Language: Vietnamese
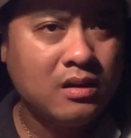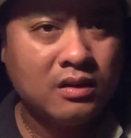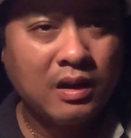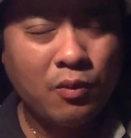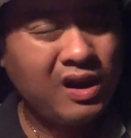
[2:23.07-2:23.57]

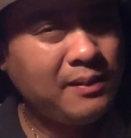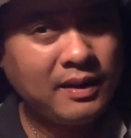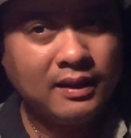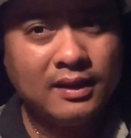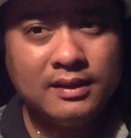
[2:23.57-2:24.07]
thông qua clip
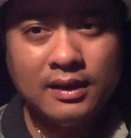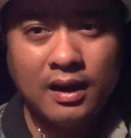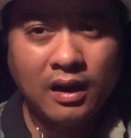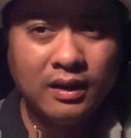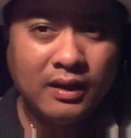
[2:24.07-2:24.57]
này tin chỉ
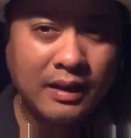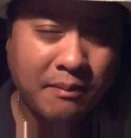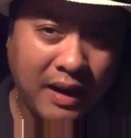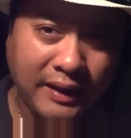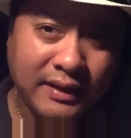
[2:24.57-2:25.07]
gửi đến các
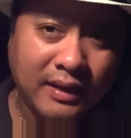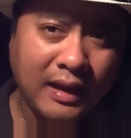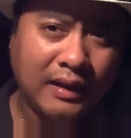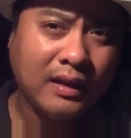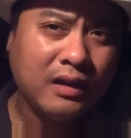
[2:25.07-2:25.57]
bạn như thế
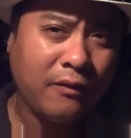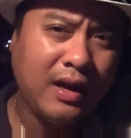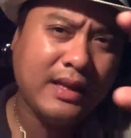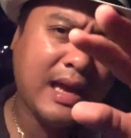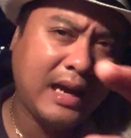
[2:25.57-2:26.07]
này tin không phải
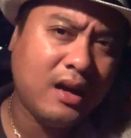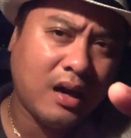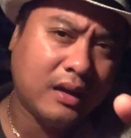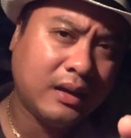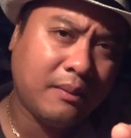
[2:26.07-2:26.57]
là dạy
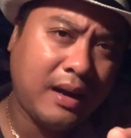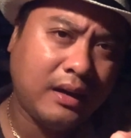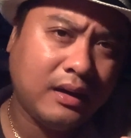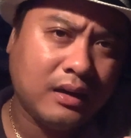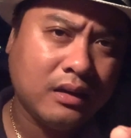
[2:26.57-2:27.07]
đời các bạn
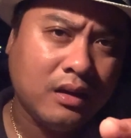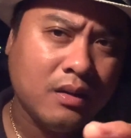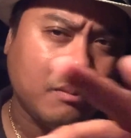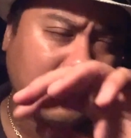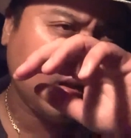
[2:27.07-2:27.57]
nha à
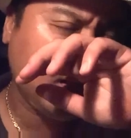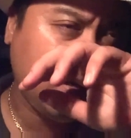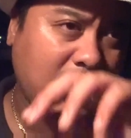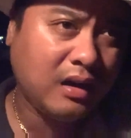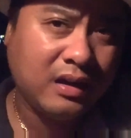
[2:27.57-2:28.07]
mà tôi chỉ
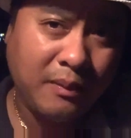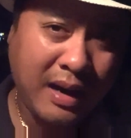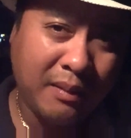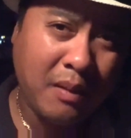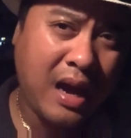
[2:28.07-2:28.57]
gửi các
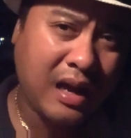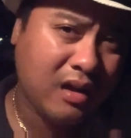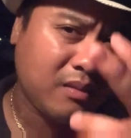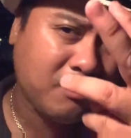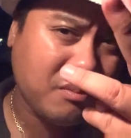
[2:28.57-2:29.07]
bạn ba
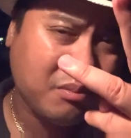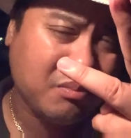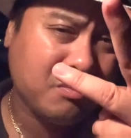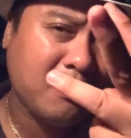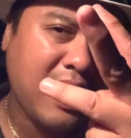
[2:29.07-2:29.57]

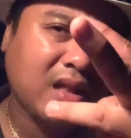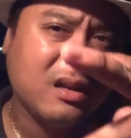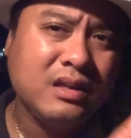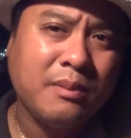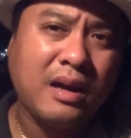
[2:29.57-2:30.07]
ba
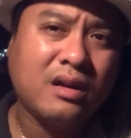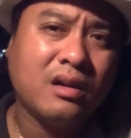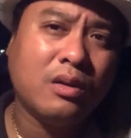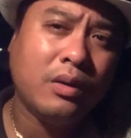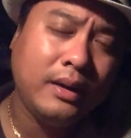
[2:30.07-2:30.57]
thứ các bạn
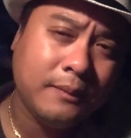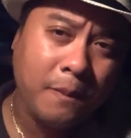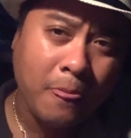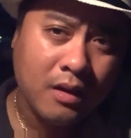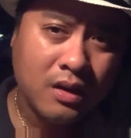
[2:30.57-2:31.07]
cần lũi
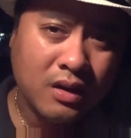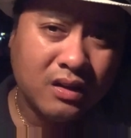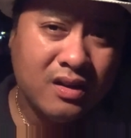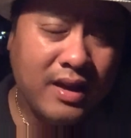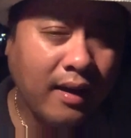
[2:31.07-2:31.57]

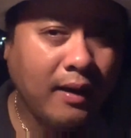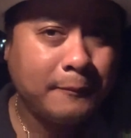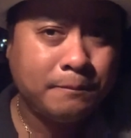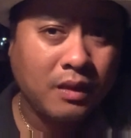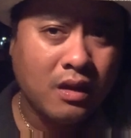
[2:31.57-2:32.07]
thứ nhất á
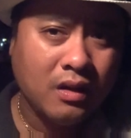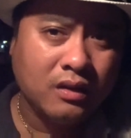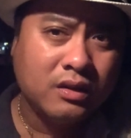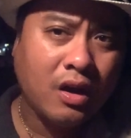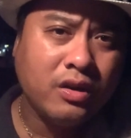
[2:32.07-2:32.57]

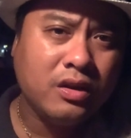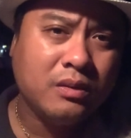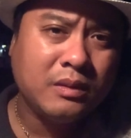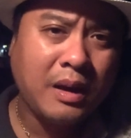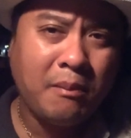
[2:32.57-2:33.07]
cho
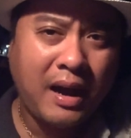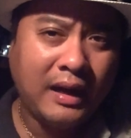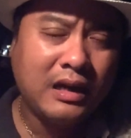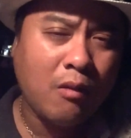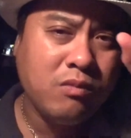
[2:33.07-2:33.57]
các
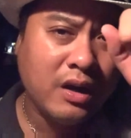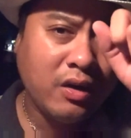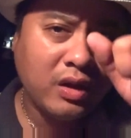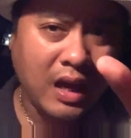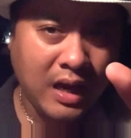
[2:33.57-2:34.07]
bạn không nên
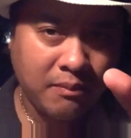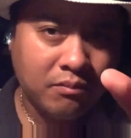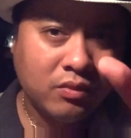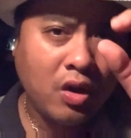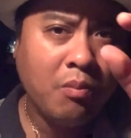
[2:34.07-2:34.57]
nói
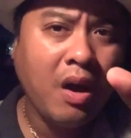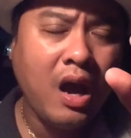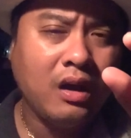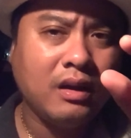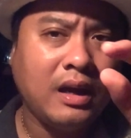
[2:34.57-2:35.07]
thêm nói
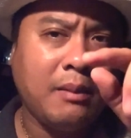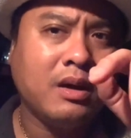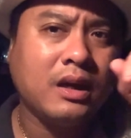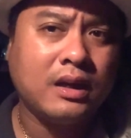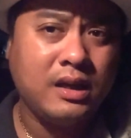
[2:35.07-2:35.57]
bớt hay
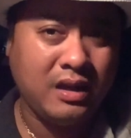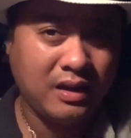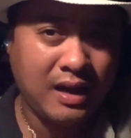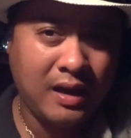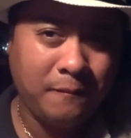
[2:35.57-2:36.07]
bất kỳ cái gì
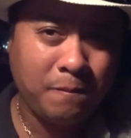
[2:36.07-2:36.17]
cả